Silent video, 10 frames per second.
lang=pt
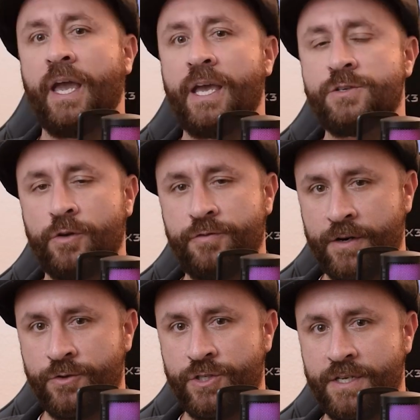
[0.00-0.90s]

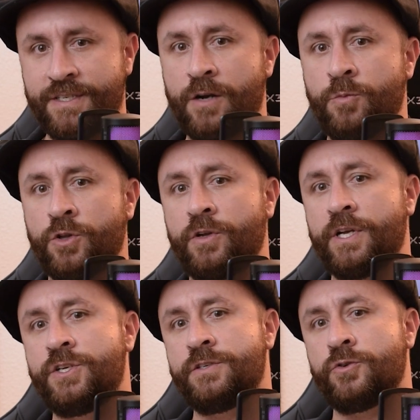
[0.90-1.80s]
resolveram utilizar o motor
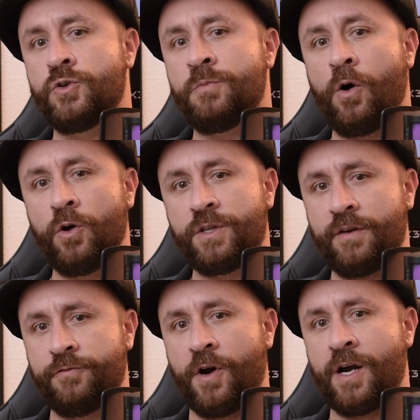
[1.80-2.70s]
a diesel de uma
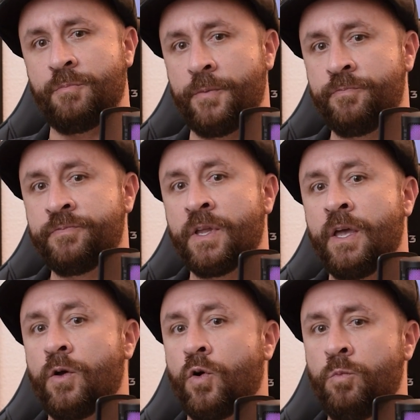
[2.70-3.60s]
outra forma,
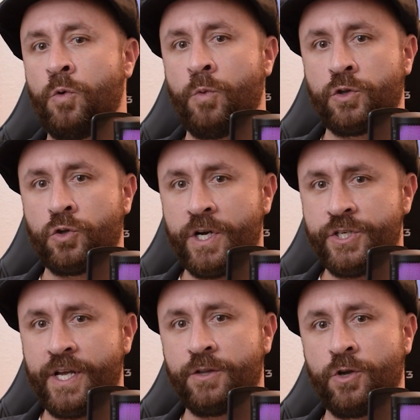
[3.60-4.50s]
como um motor
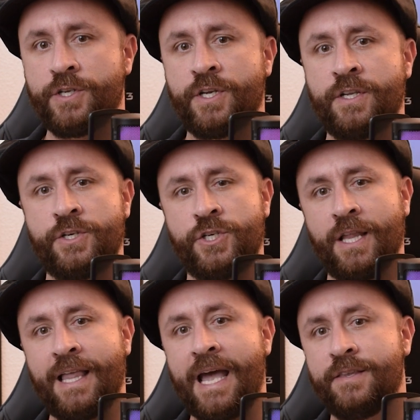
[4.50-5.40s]
gerador de
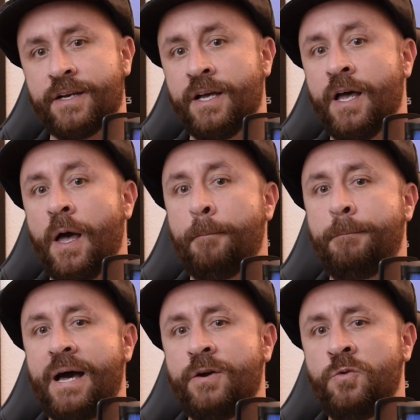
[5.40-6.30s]
energia elétrica
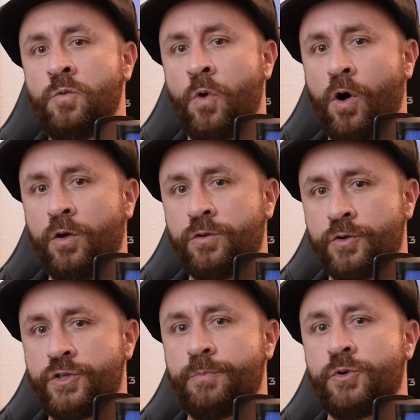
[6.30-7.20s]
para um
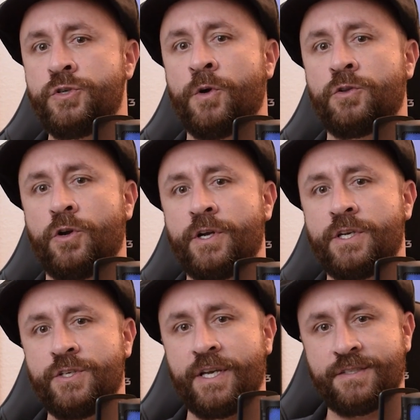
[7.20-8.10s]
outro tipo de motor
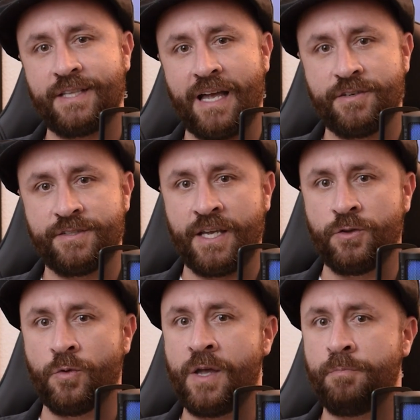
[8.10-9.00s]
que já estava
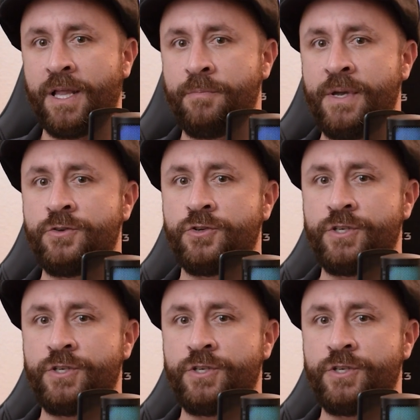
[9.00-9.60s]
sendo amplamente